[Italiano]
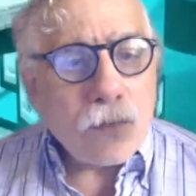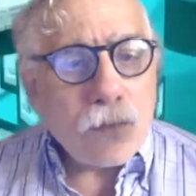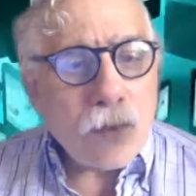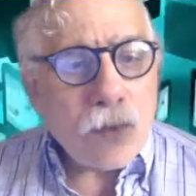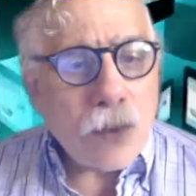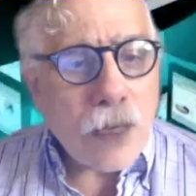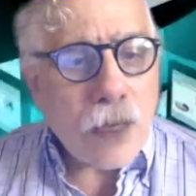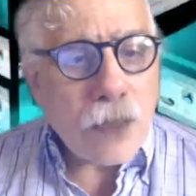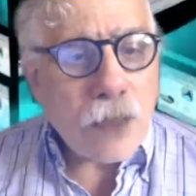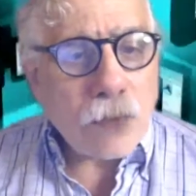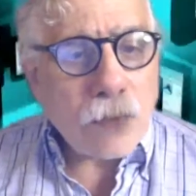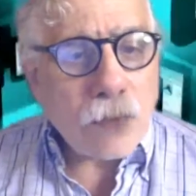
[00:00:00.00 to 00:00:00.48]

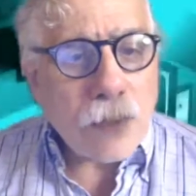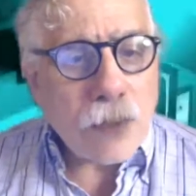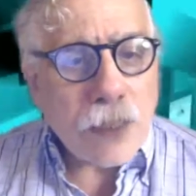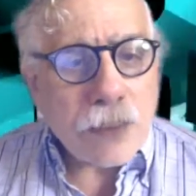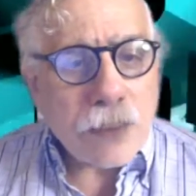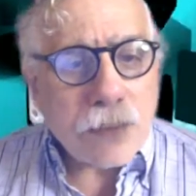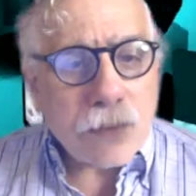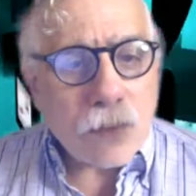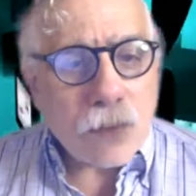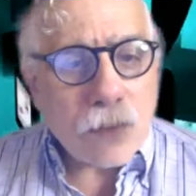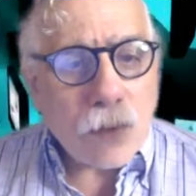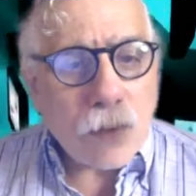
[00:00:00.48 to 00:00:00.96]
funzionario
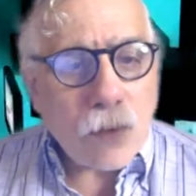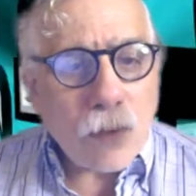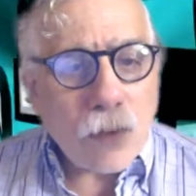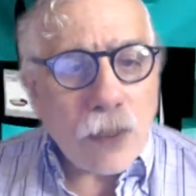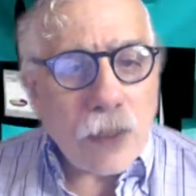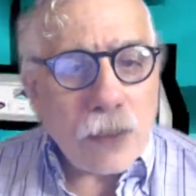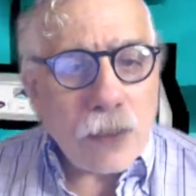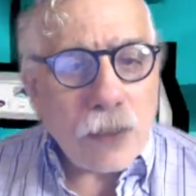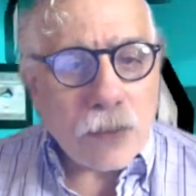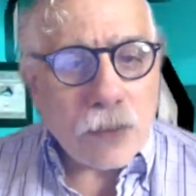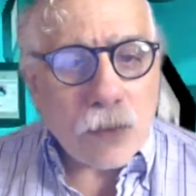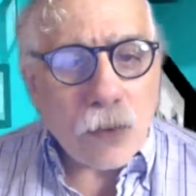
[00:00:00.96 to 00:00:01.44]
onesto
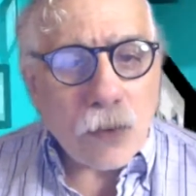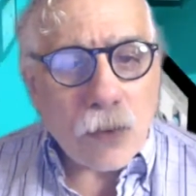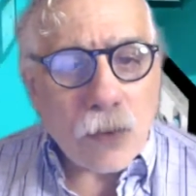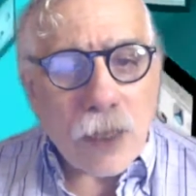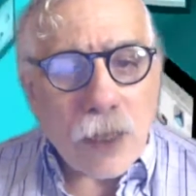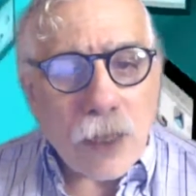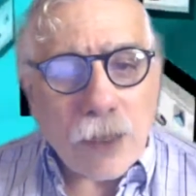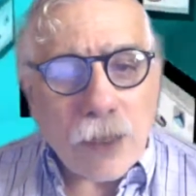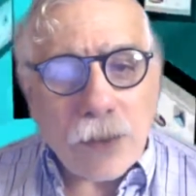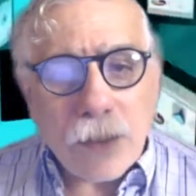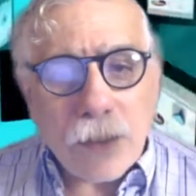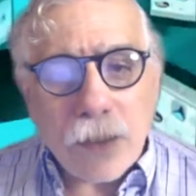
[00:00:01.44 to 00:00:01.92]
e il
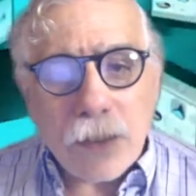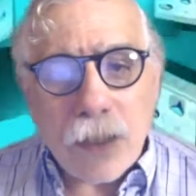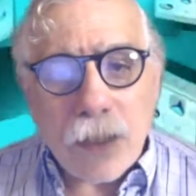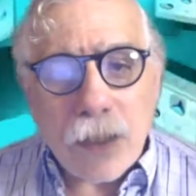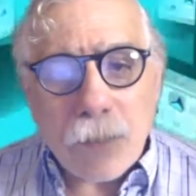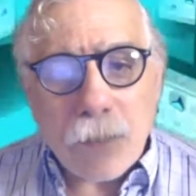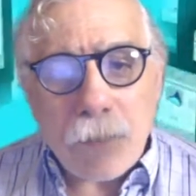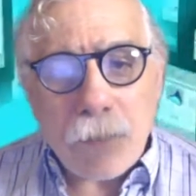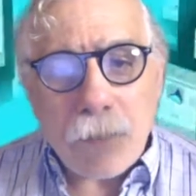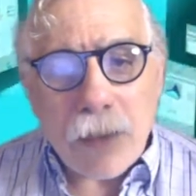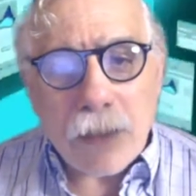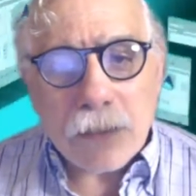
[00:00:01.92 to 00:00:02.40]
Trojan,
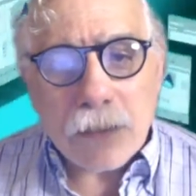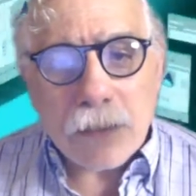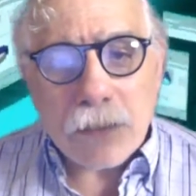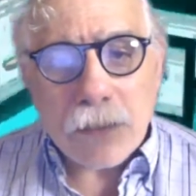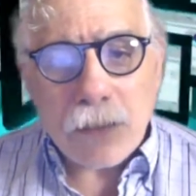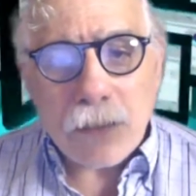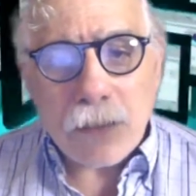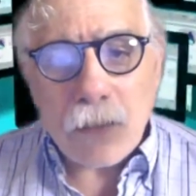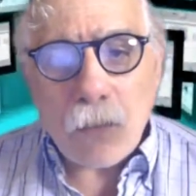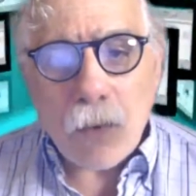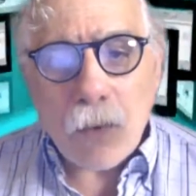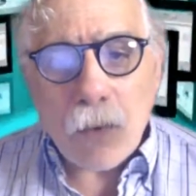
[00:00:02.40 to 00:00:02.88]
gli
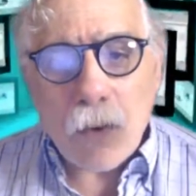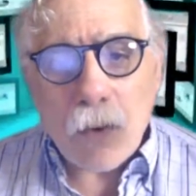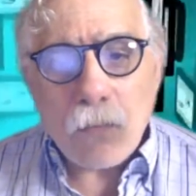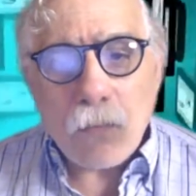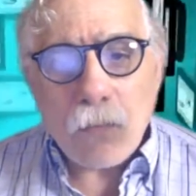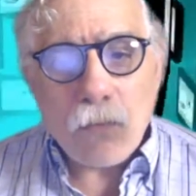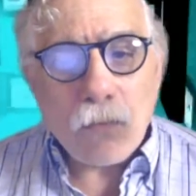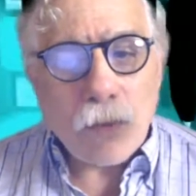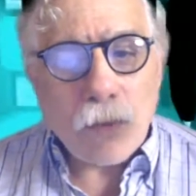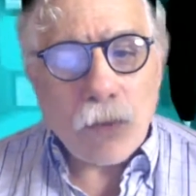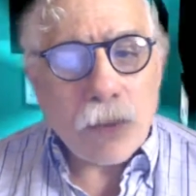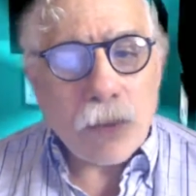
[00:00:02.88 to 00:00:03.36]
appalti di due
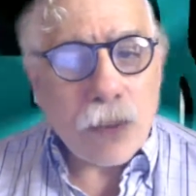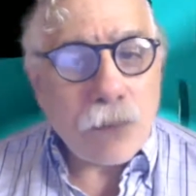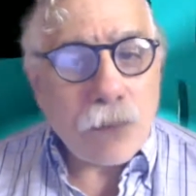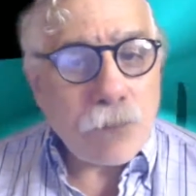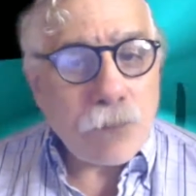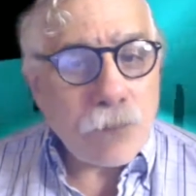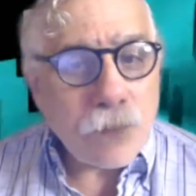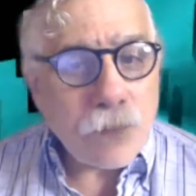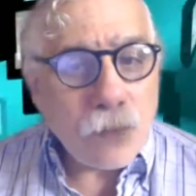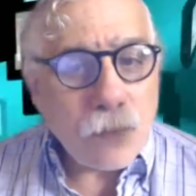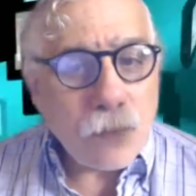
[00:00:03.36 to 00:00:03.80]
comuni del